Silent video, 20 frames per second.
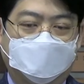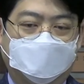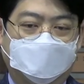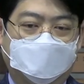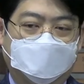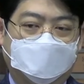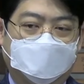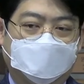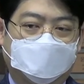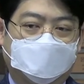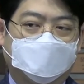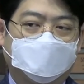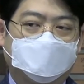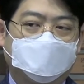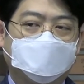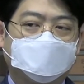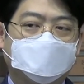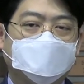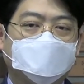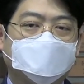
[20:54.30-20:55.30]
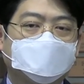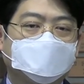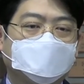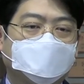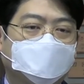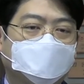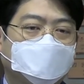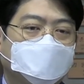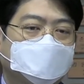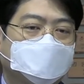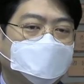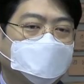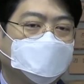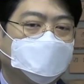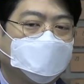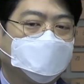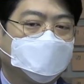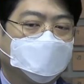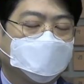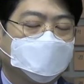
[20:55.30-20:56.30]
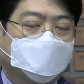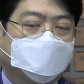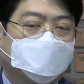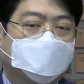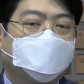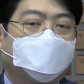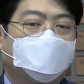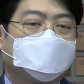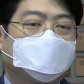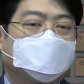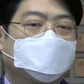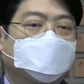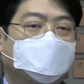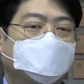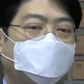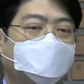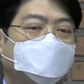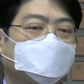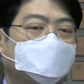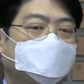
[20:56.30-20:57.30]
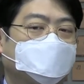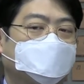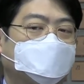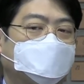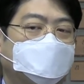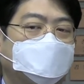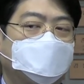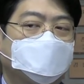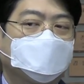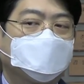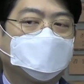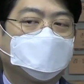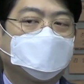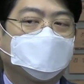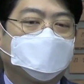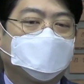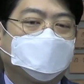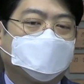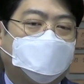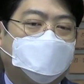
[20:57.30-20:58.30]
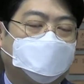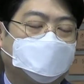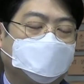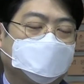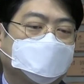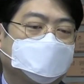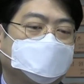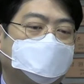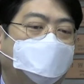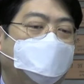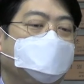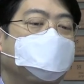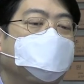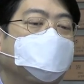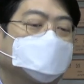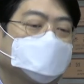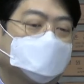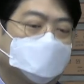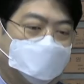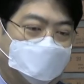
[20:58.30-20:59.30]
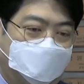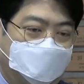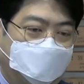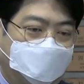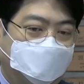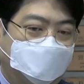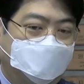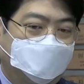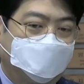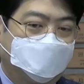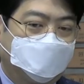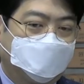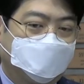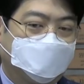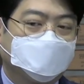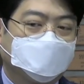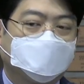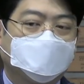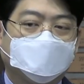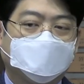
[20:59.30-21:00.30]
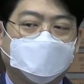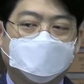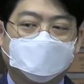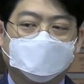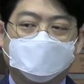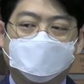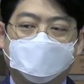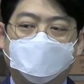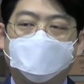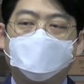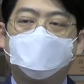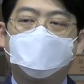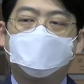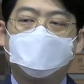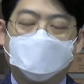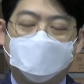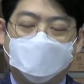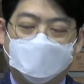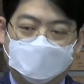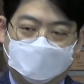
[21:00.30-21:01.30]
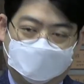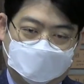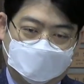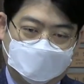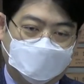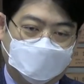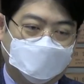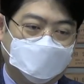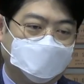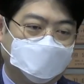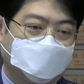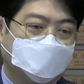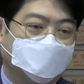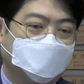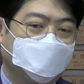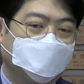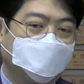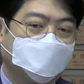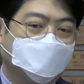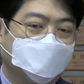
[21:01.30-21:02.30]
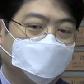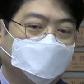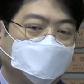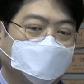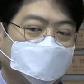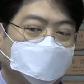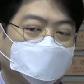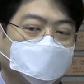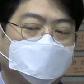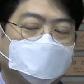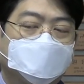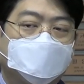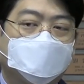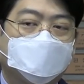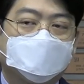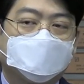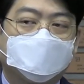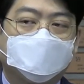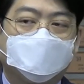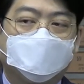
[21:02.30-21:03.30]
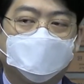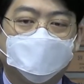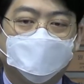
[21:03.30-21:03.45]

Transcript: 정말 믿음으로 이미 지어진 성전을 다윗은 보면서 그것에 대해서 솔로몬에게 부탁하고 그것에 대해서